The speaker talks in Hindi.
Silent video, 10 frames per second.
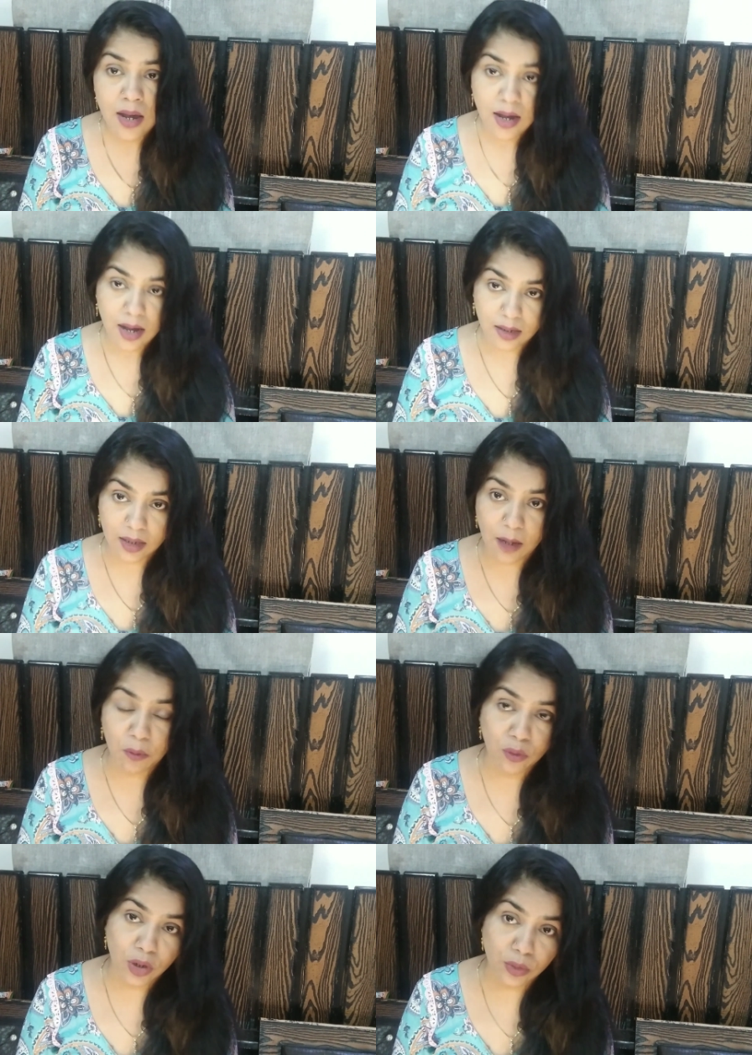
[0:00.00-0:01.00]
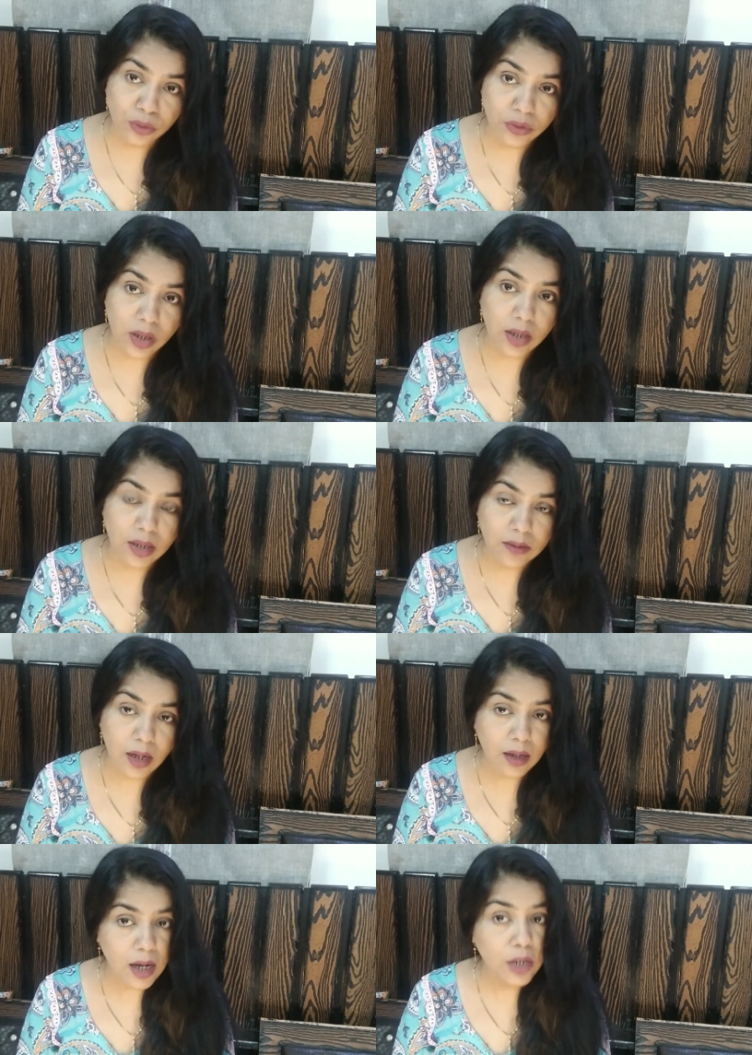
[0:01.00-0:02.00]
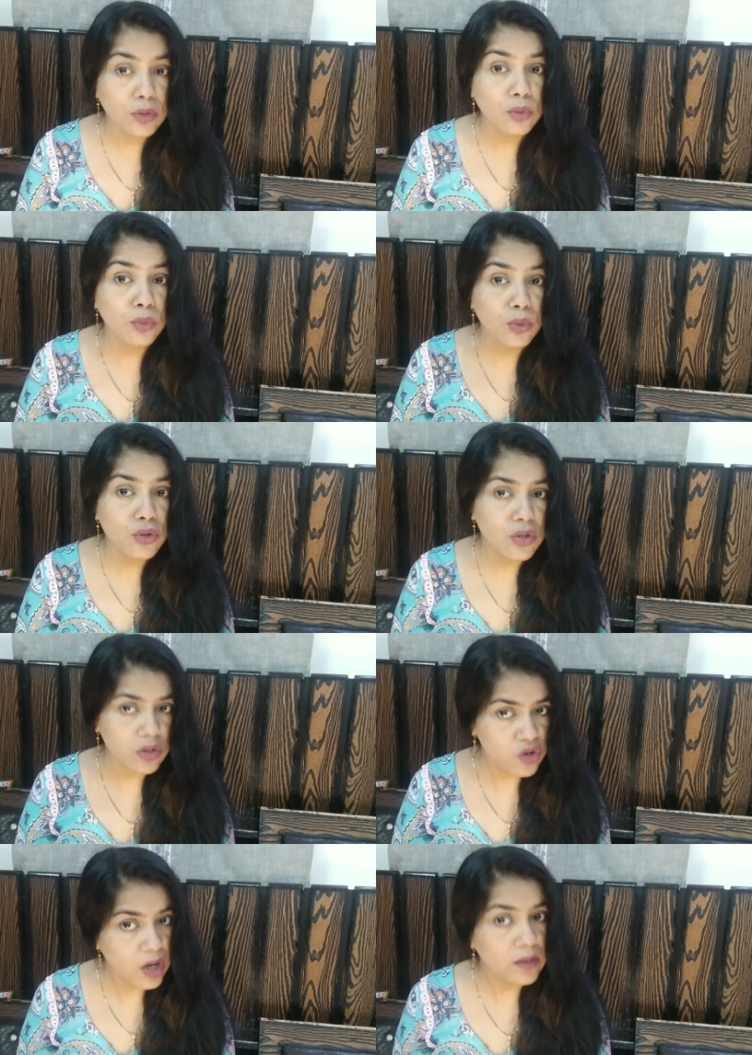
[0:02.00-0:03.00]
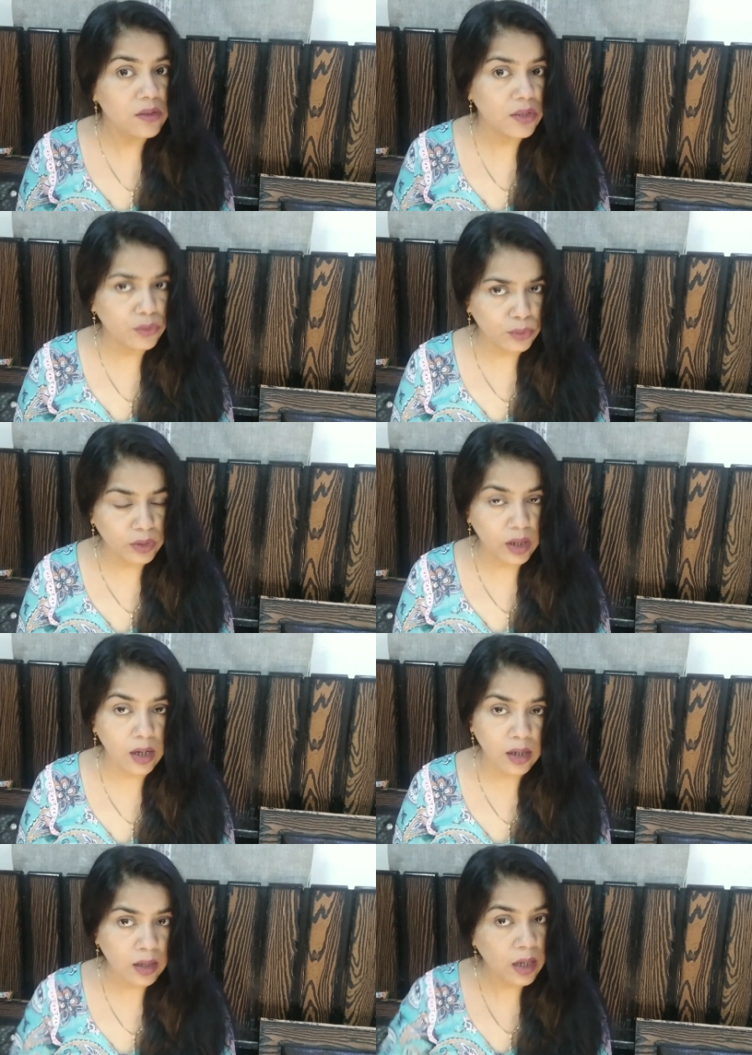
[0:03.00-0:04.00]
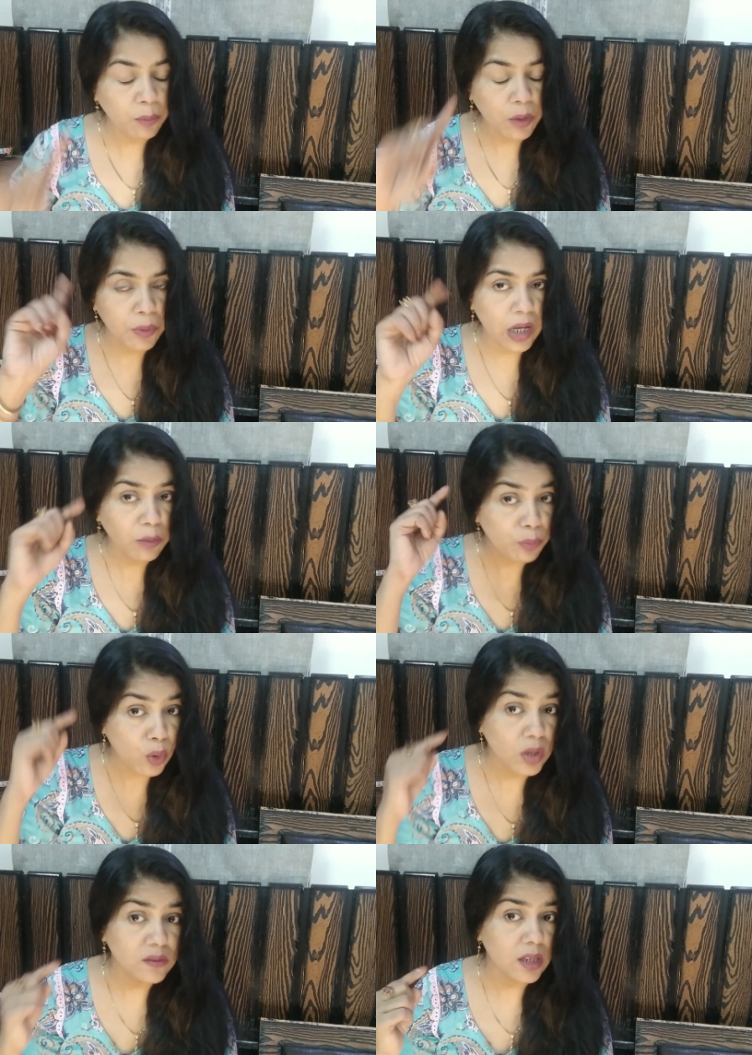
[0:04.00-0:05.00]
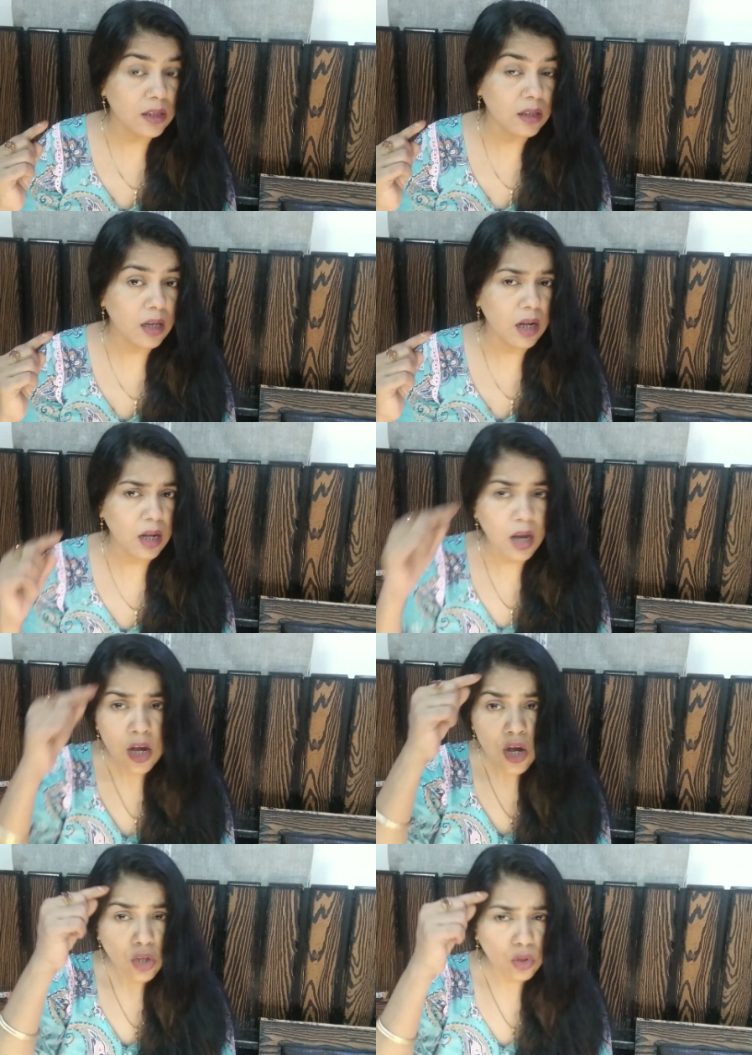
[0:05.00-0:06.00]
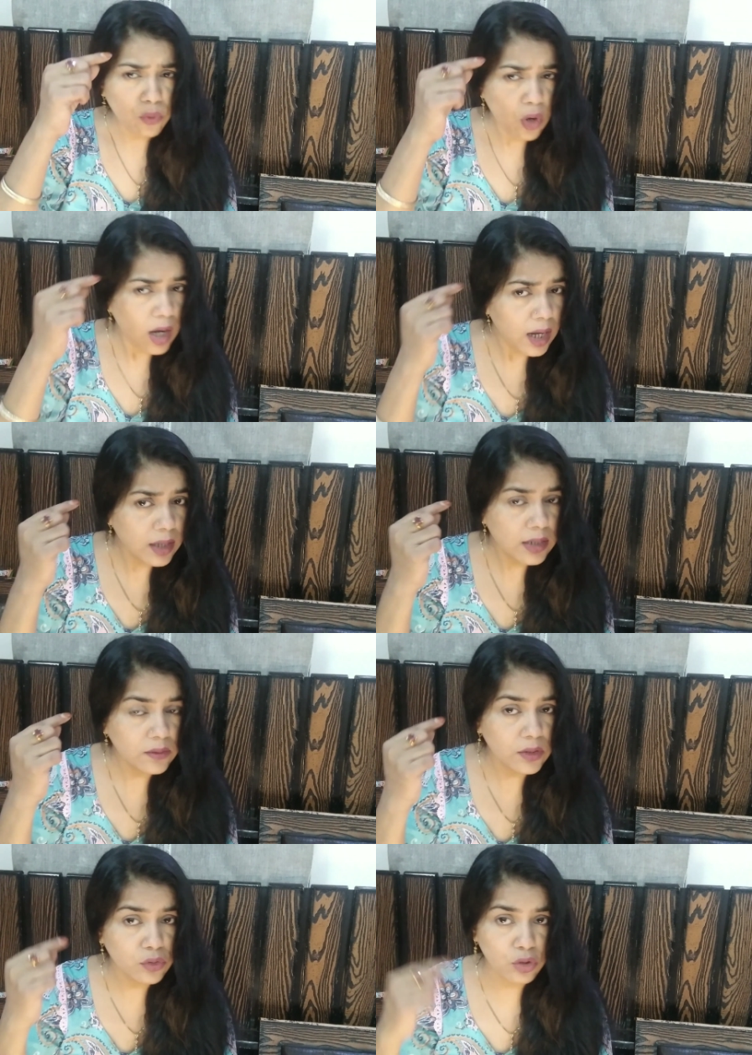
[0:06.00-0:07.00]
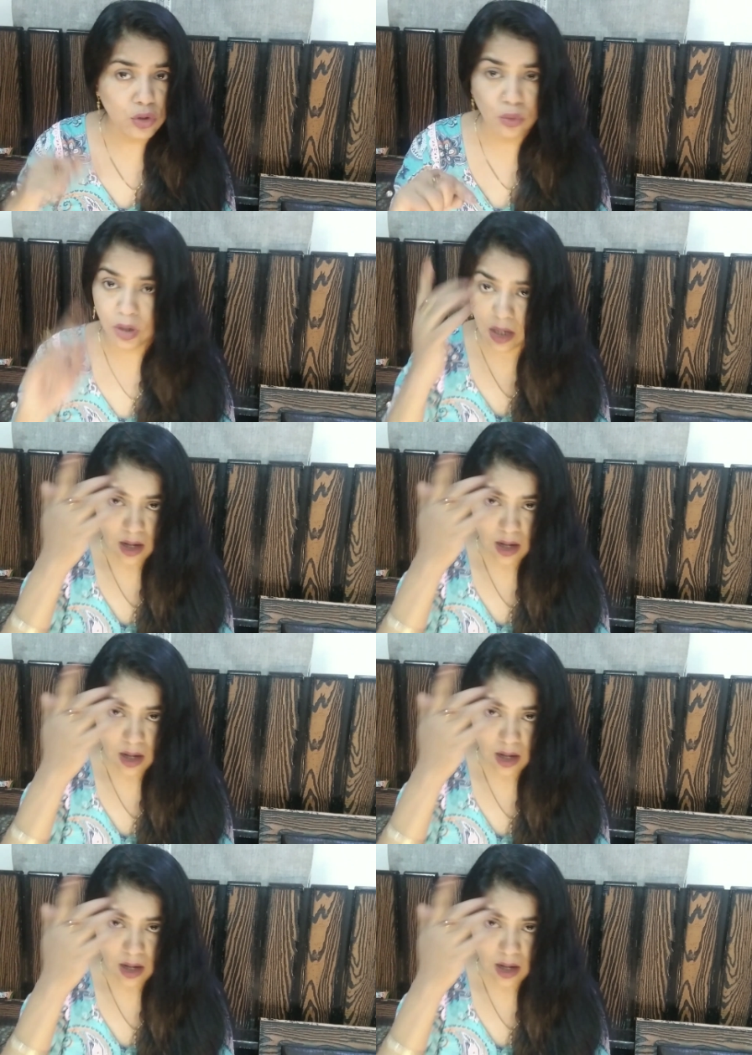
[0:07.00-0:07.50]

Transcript: अगर आप लोगों ने उस तरीके से लगाया तो कुछ चेंजेस होते हैं अगर आपके बाल बहुत ज़्यादा कर लें तो वो हल्के से स्ट्रेट होंगे